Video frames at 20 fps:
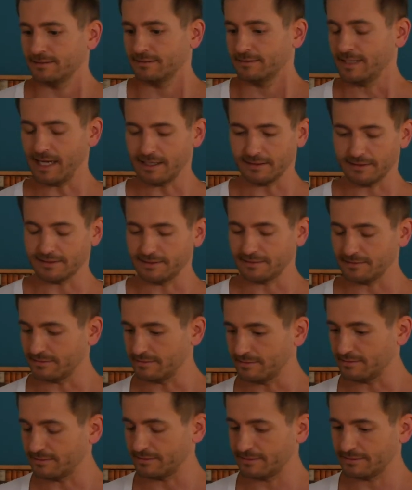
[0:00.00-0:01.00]
ja, ich,
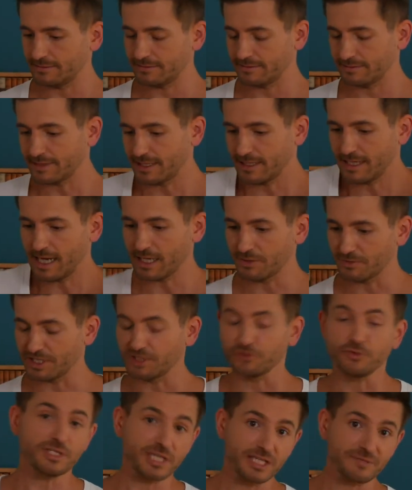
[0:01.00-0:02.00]
äh, keine Ahnung, ich
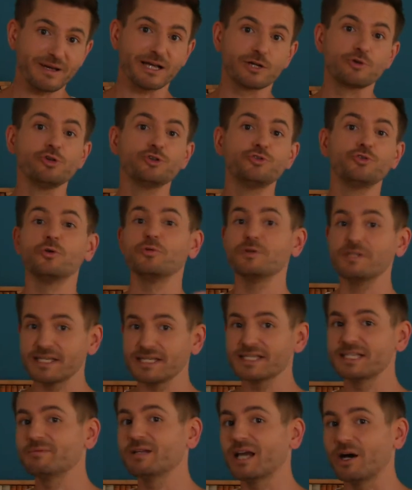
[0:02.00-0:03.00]
drücke es jetzt mal
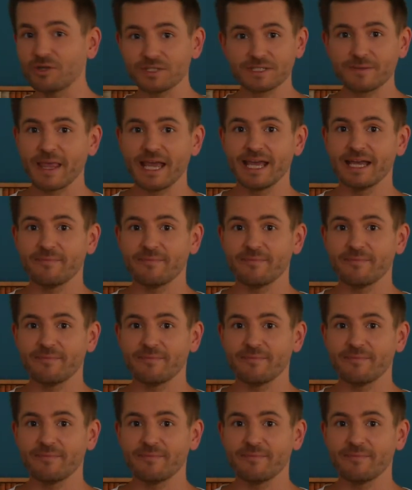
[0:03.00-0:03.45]
kulturunsensibel aus,